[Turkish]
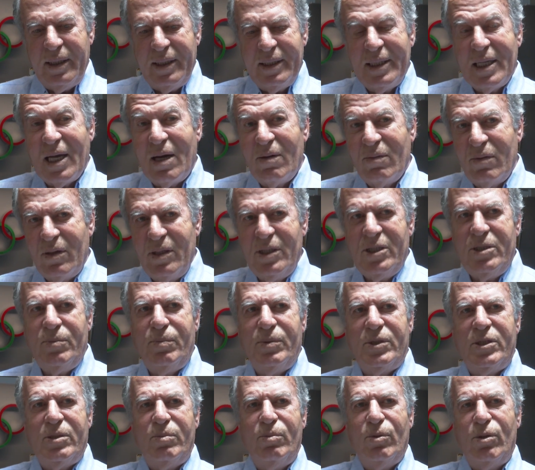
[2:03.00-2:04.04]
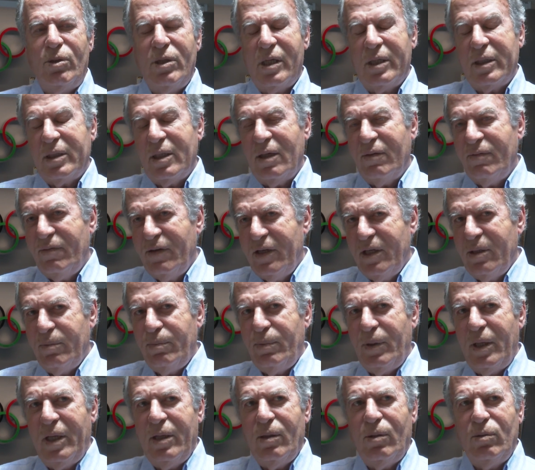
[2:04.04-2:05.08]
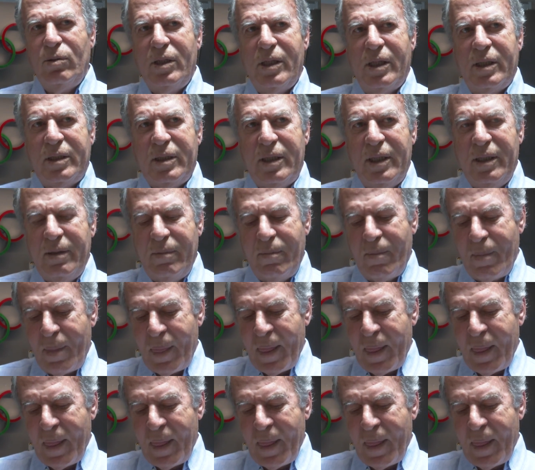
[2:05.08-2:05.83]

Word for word: davranış biçimi olarak da fair play olarak da